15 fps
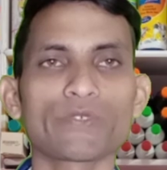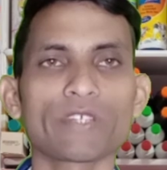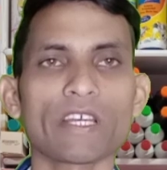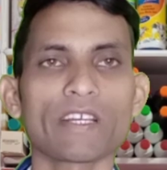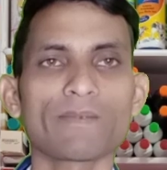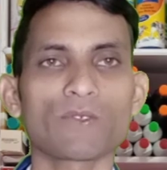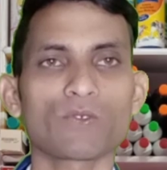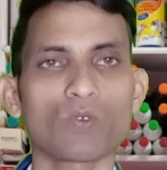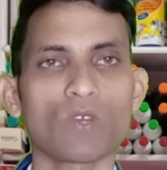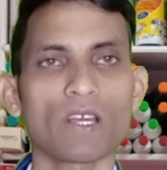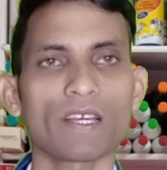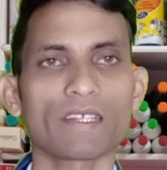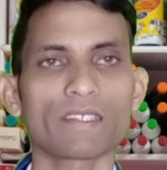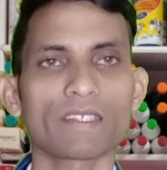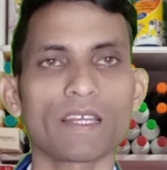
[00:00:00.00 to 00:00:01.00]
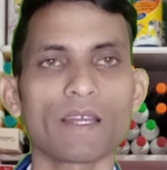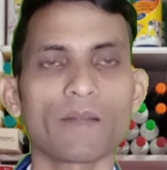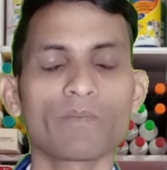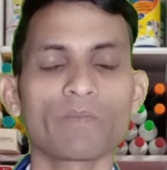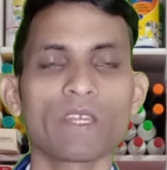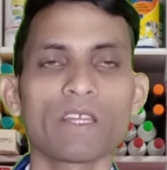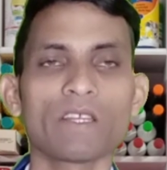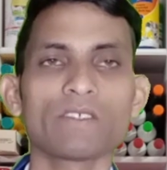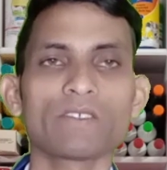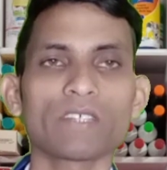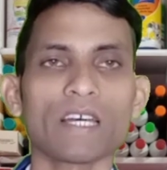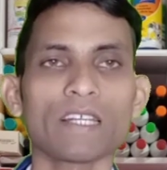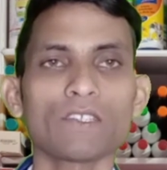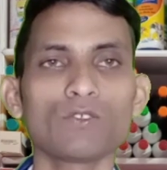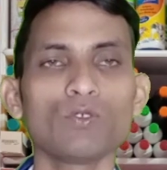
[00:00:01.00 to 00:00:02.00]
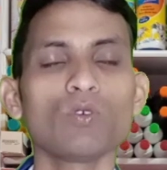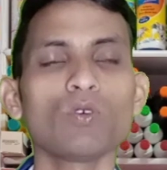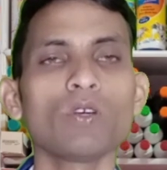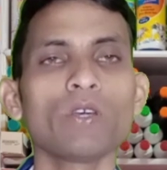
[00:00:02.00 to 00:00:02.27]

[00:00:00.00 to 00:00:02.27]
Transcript: चैनल में स्वागत है साथियों